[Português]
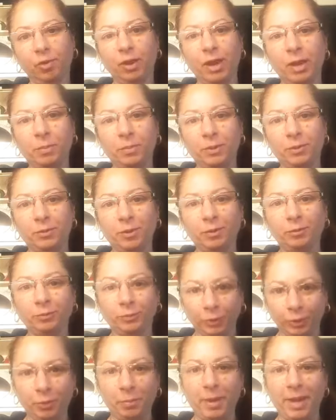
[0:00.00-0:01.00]
Olá pessoal,
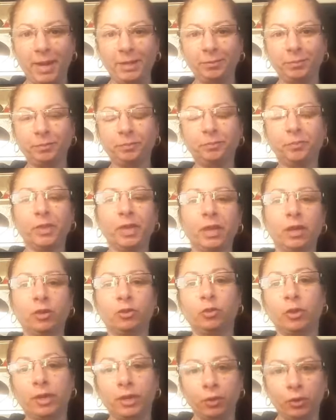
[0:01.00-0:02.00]
tudo bem?
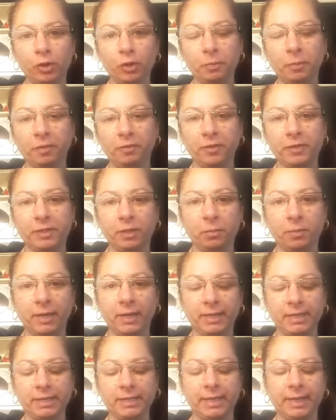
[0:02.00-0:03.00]
Eu tô aqui hoje para fazer
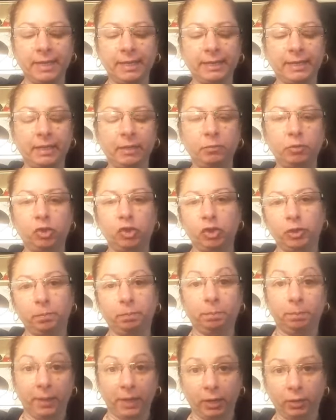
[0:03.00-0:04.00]
uma receita
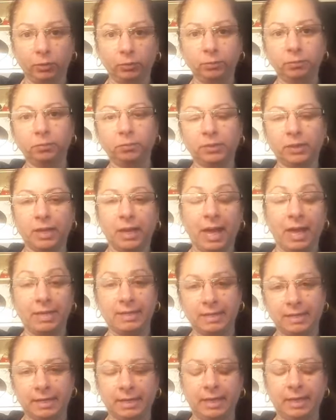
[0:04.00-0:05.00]
de pão
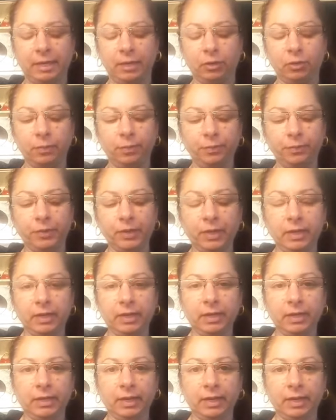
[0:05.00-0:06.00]
caseiro
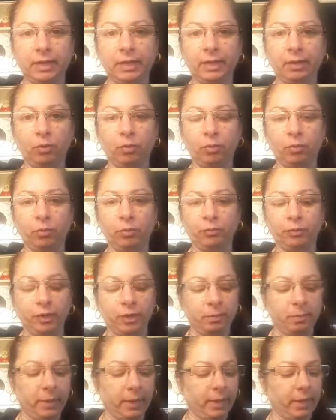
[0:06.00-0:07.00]
é, com
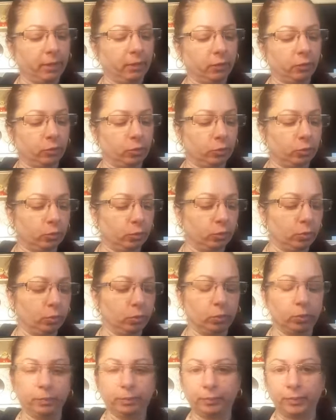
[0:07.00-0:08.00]

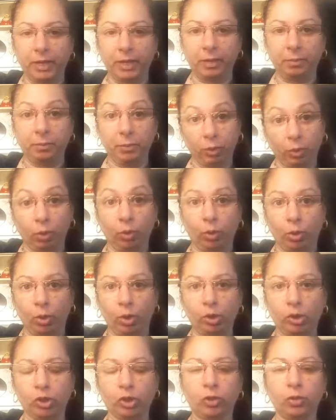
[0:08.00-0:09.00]
fermento é,
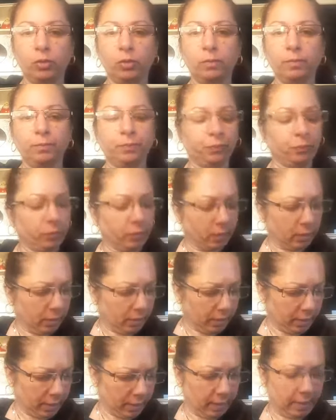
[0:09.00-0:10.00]
biológico,
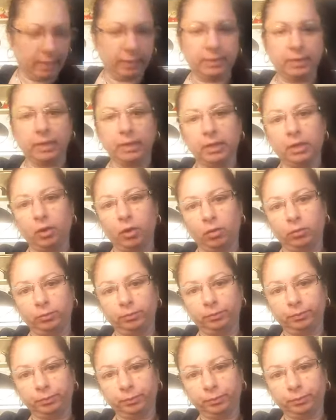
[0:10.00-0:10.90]
né? Esse aqui, ó,